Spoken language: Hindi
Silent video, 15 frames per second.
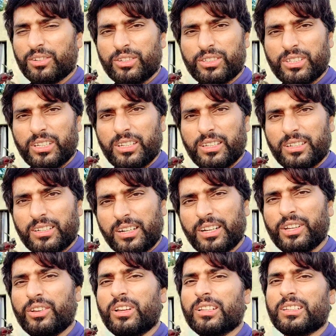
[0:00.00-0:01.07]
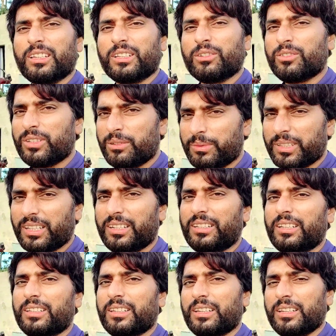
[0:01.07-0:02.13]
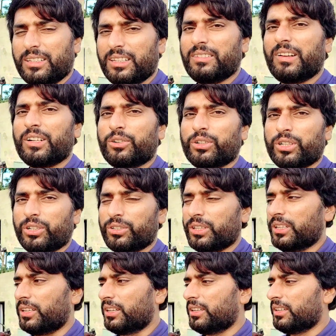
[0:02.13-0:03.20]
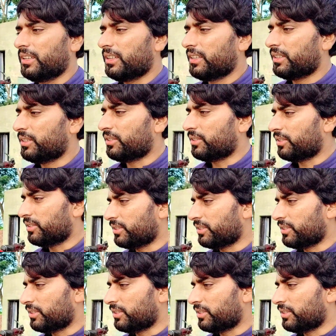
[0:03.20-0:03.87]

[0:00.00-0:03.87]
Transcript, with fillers: थोड़ी सी ठंडी हो जाती है तो वो फिर मज़ा नहीं देती घी वाली रोटी होती है ना तो